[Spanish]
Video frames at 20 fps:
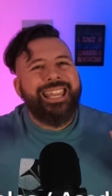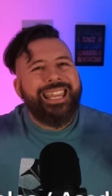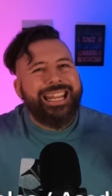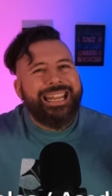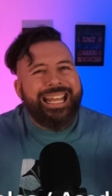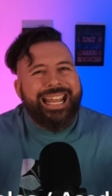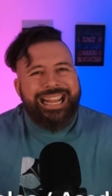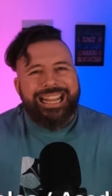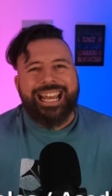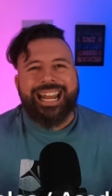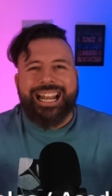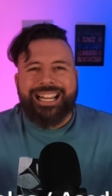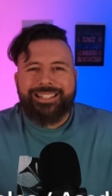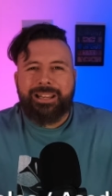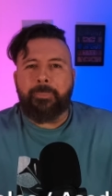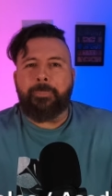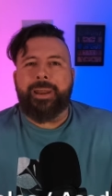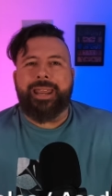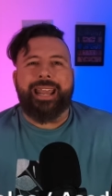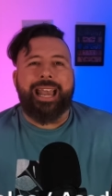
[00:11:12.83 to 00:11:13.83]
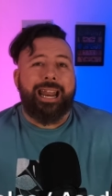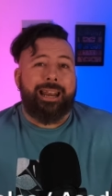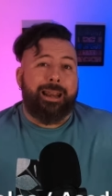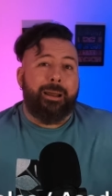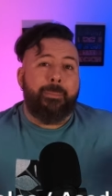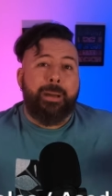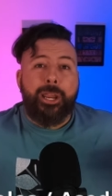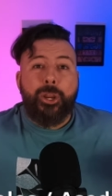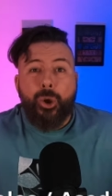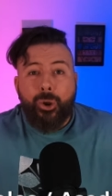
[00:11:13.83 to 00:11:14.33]
Intentarás aplicar la
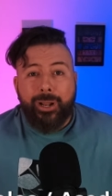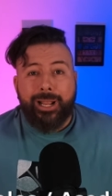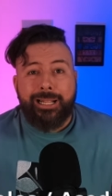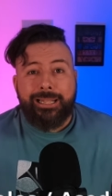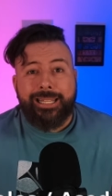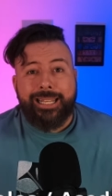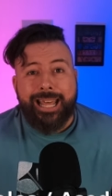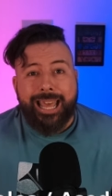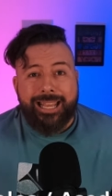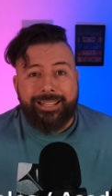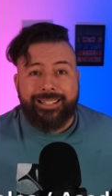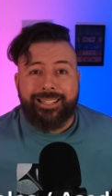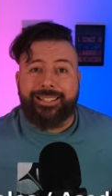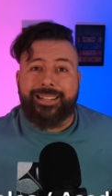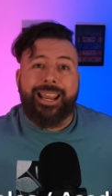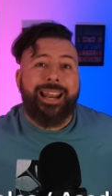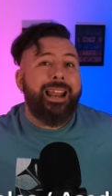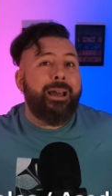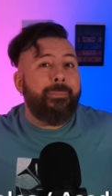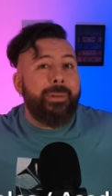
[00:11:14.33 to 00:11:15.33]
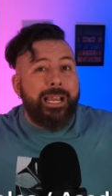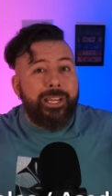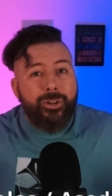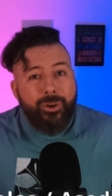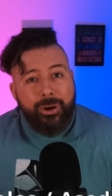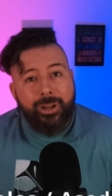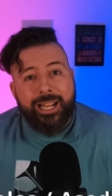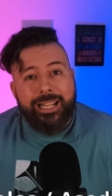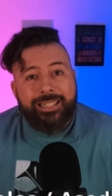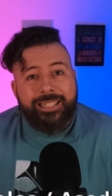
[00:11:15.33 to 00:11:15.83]
mayor cantidad de CC, la
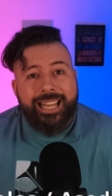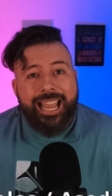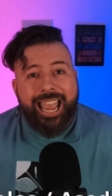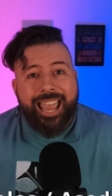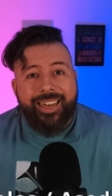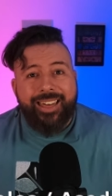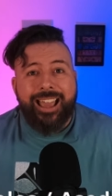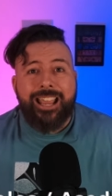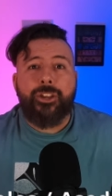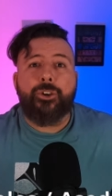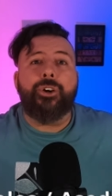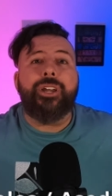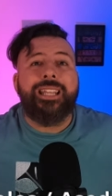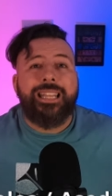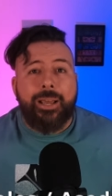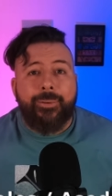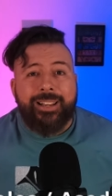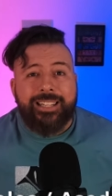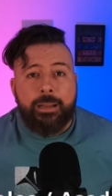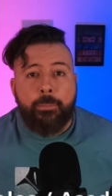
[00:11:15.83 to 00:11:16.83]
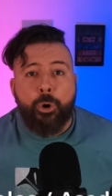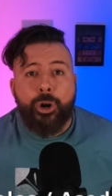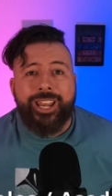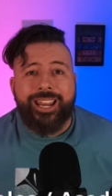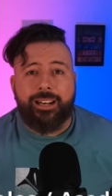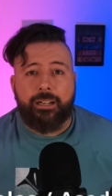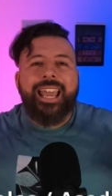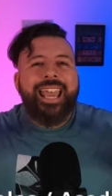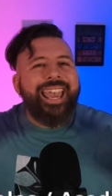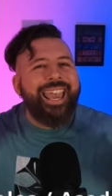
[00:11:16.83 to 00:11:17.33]
mayor cantidad de daño y te vas a
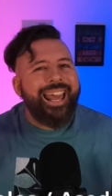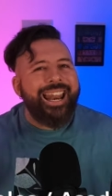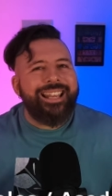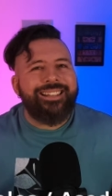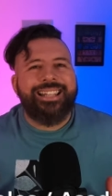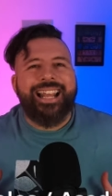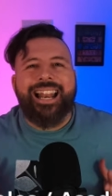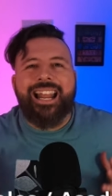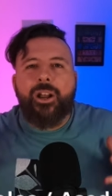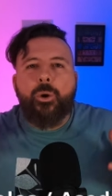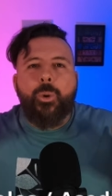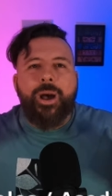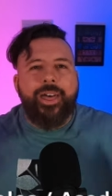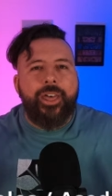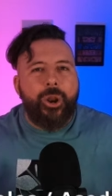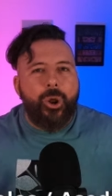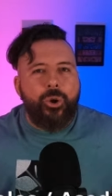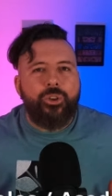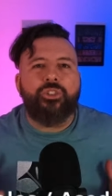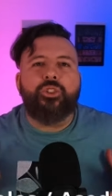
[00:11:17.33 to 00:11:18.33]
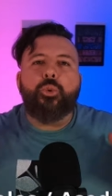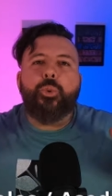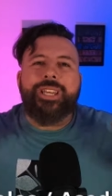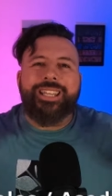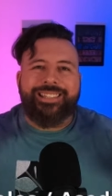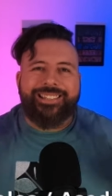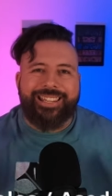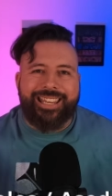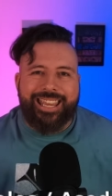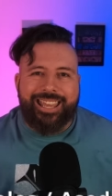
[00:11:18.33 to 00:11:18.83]
morir. Eres del escuadrón
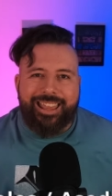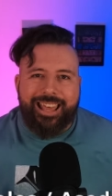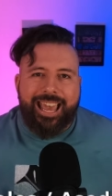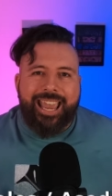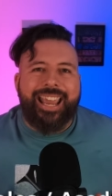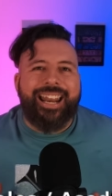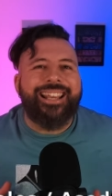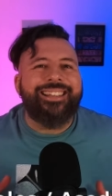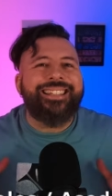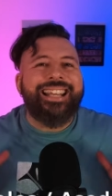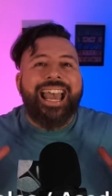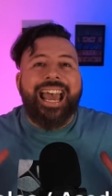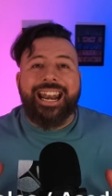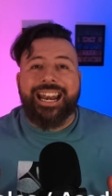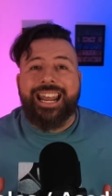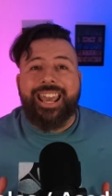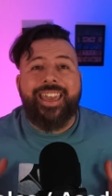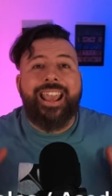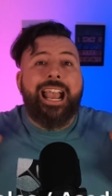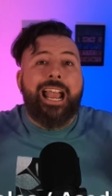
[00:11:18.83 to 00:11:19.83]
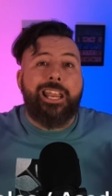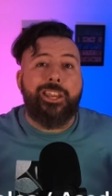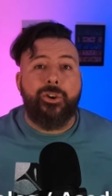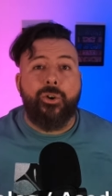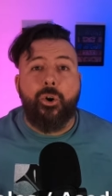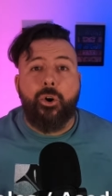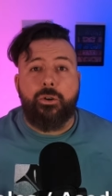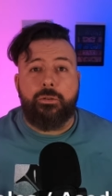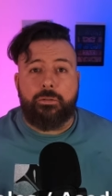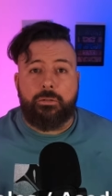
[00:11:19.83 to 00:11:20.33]
suicida, eres carne de
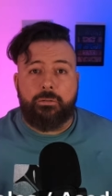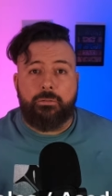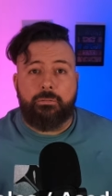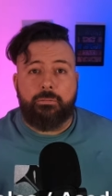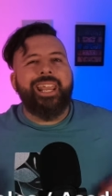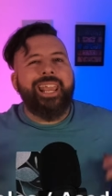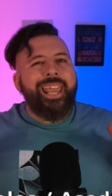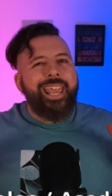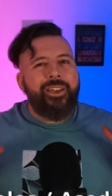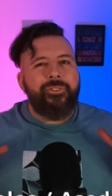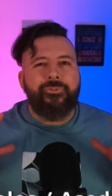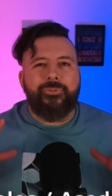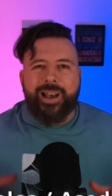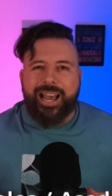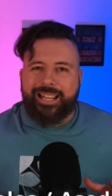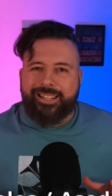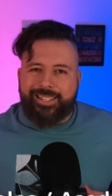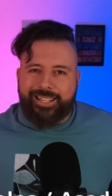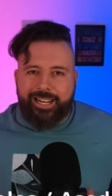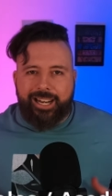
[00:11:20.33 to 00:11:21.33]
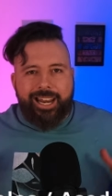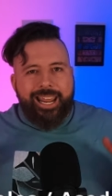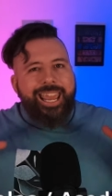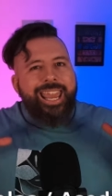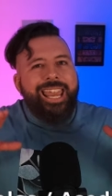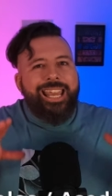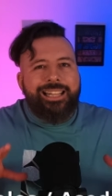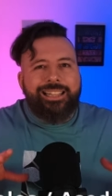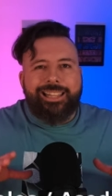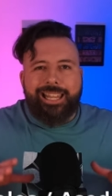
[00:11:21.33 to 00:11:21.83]
cañón. Es fácil,
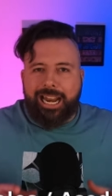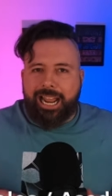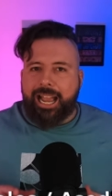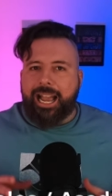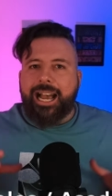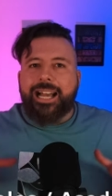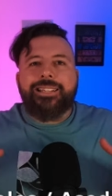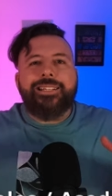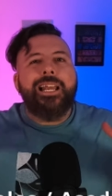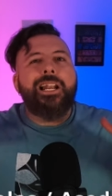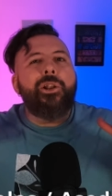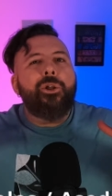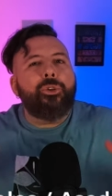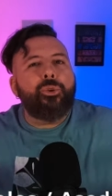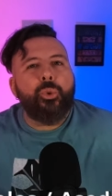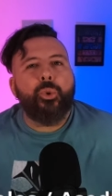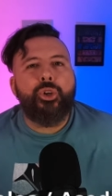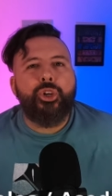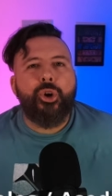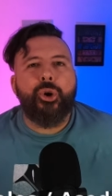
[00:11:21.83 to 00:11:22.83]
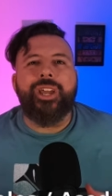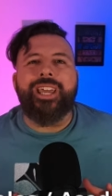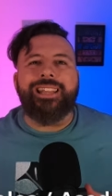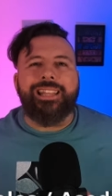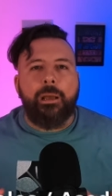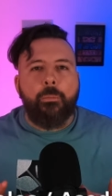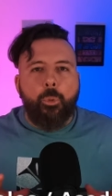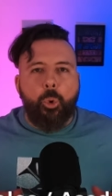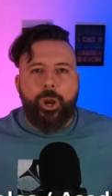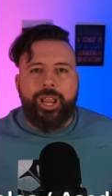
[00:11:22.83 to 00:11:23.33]
entras, haces lo tuyo y
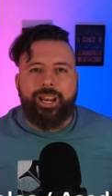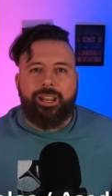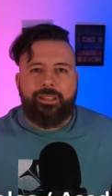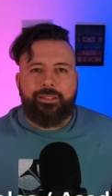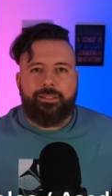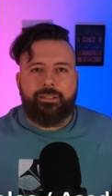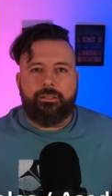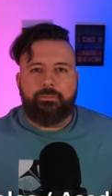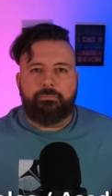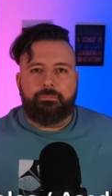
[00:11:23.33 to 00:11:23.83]
te mueres.